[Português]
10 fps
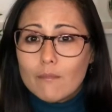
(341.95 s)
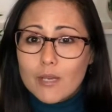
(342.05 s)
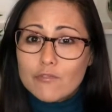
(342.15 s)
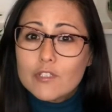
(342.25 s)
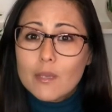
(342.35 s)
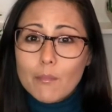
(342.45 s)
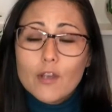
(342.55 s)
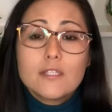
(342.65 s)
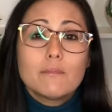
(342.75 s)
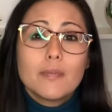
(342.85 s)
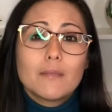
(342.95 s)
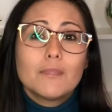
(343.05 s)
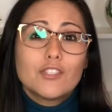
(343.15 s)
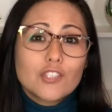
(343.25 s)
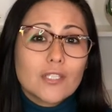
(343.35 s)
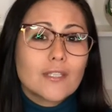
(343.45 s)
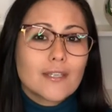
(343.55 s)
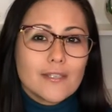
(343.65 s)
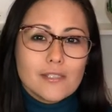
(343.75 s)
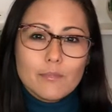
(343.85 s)
mas você pode se permitir
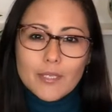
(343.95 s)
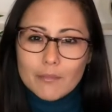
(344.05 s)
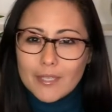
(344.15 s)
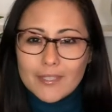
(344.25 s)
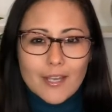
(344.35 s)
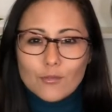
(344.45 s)
experimentar